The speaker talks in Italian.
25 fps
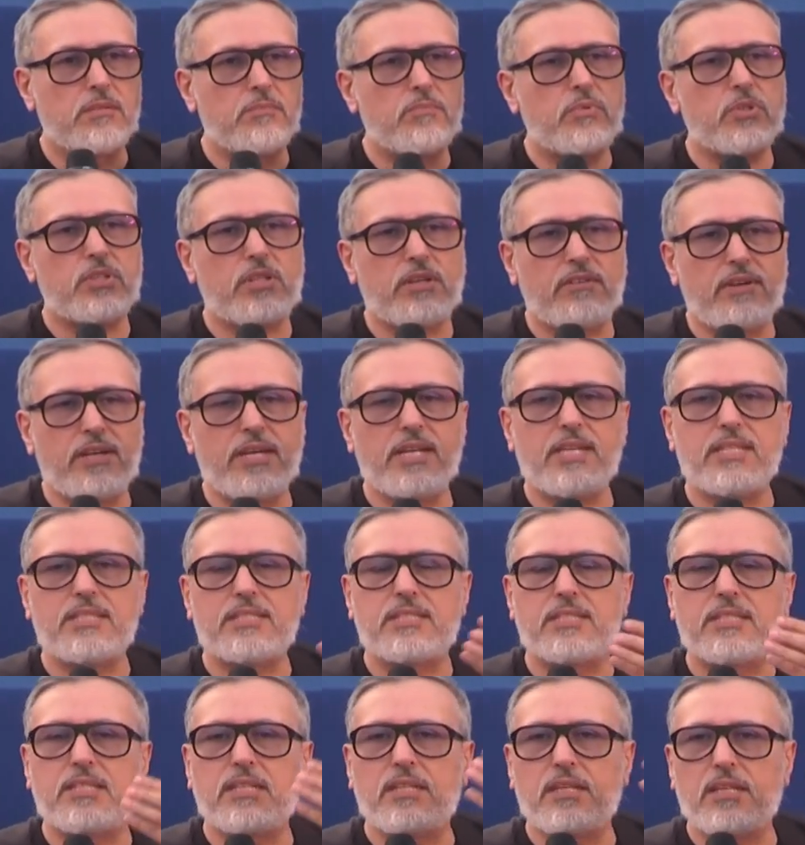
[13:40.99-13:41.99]
poteva
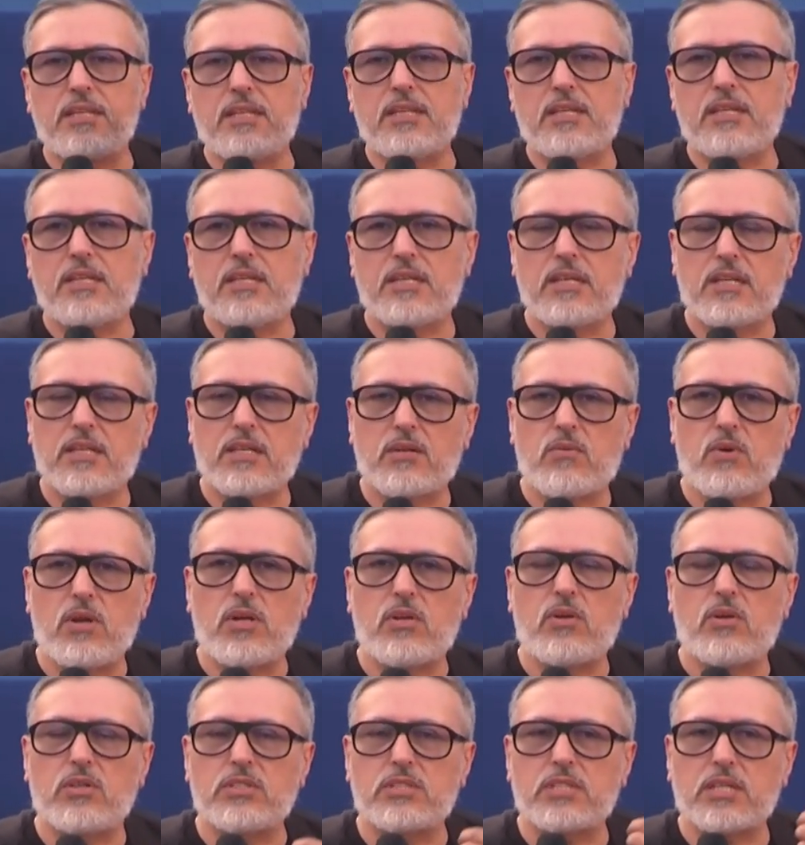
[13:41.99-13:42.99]
essere
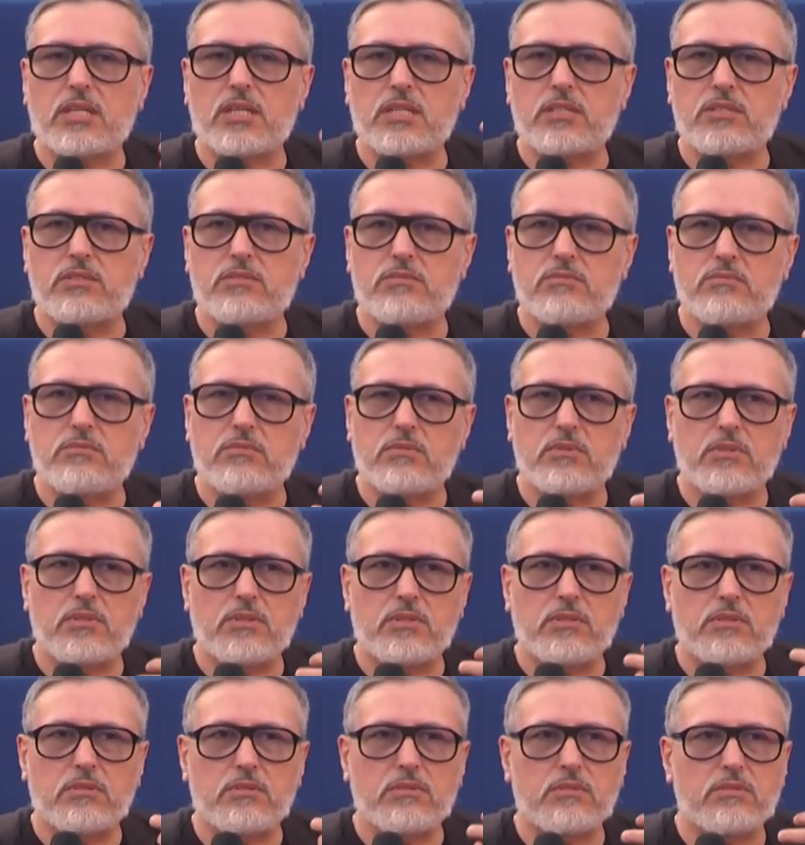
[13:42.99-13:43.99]
qualcosa che
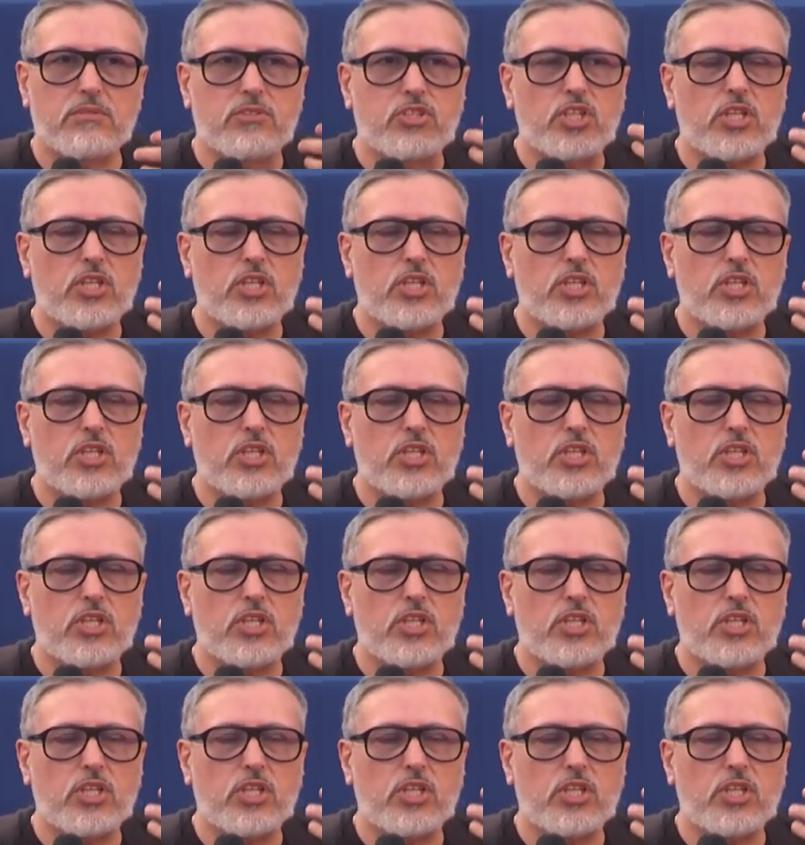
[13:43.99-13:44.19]
mh,